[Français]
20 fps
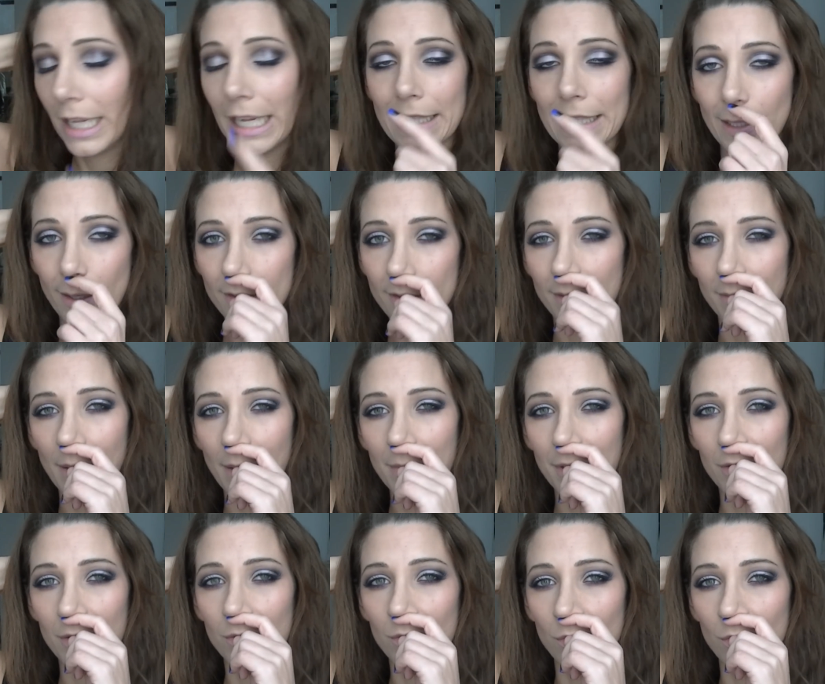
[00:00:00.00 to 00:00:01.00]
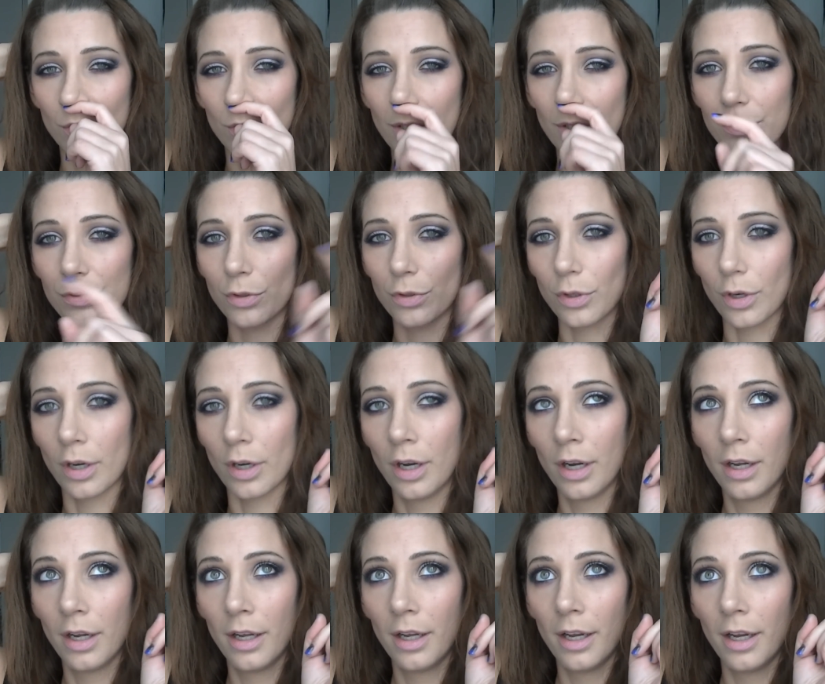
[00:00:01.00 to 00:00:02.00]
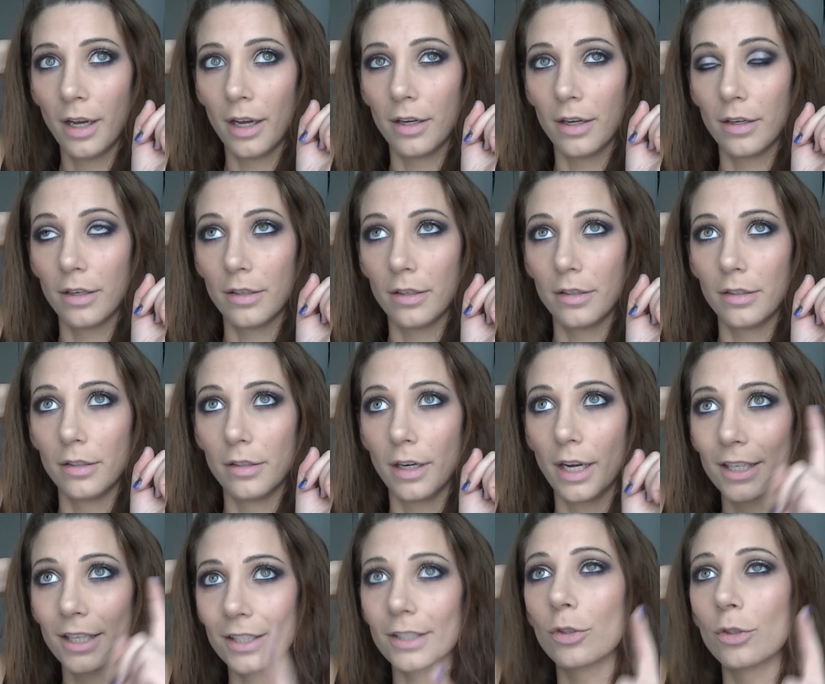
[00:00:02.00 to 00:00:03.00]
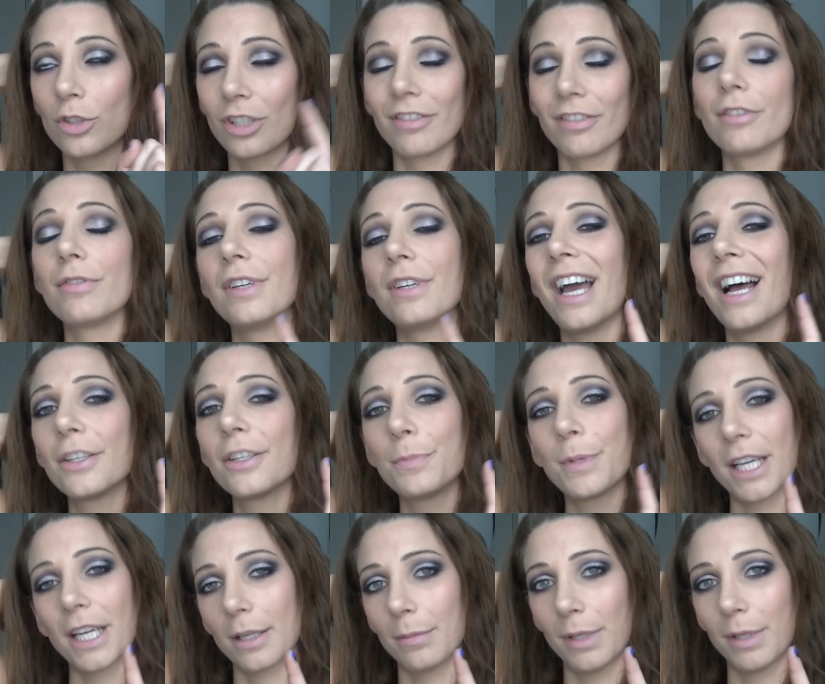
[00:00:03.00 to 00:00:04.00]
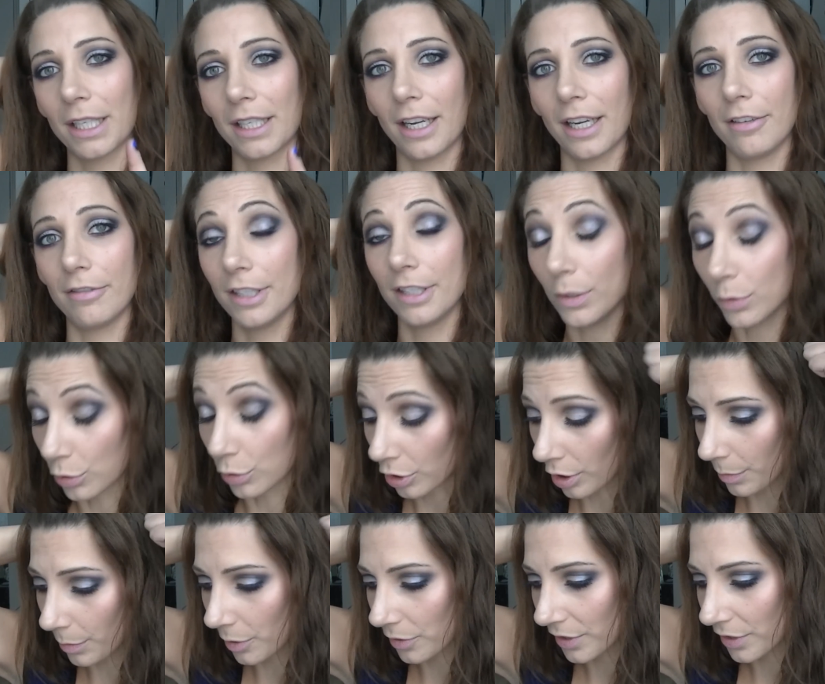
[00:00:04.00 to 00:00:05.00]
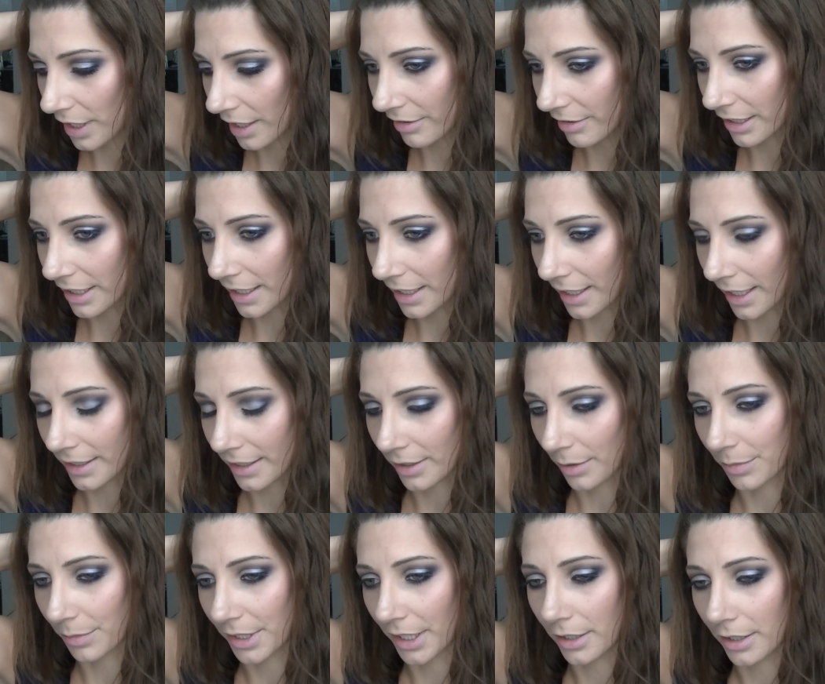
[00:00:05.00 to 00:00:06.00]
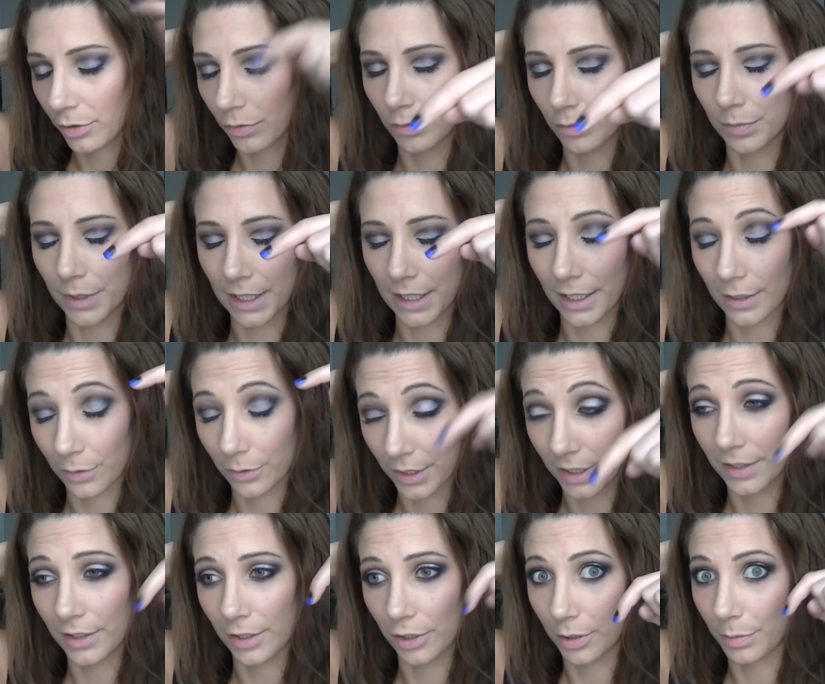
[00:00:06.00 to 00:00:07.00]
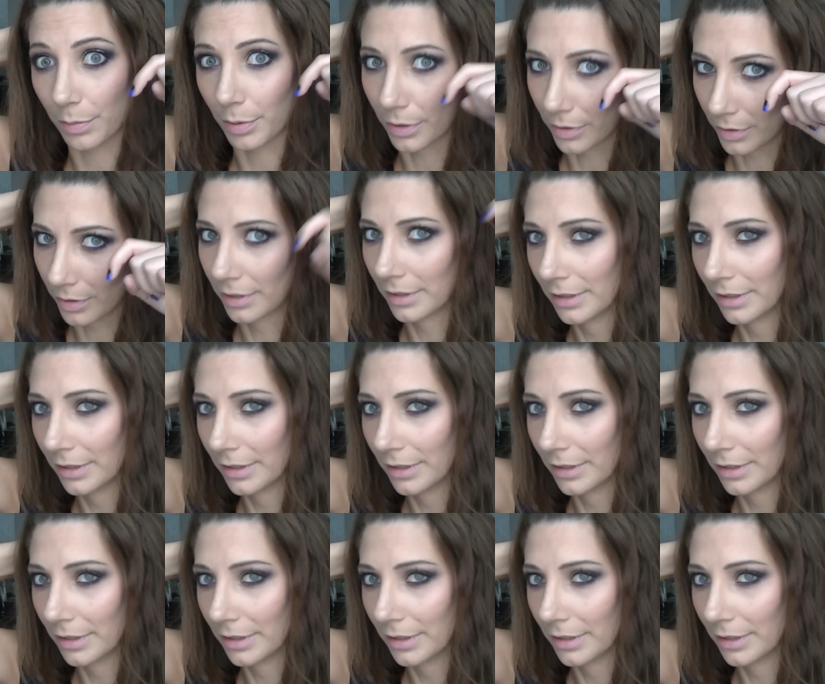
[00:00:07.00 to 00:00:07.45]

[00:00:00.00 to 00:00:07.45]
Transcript: D'ailleurs, ça me rappelle une coiffure euh, que j'avais fait inspiré de Black Lively où je commençais avec des tresses comme ça, je vous mettrai aussi si j'y pense,